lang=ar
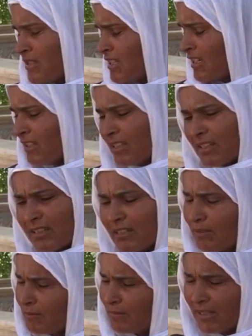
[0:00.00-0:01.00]
المسكين
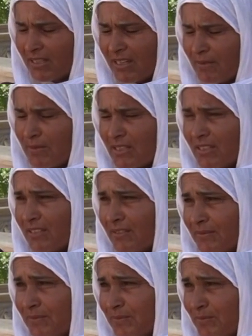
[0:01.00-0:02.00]
آه، بالقدا مسكين
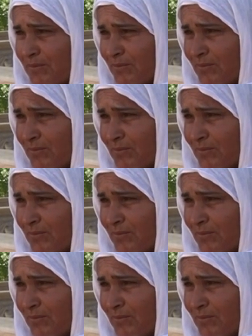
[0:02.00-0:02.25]
تغيروا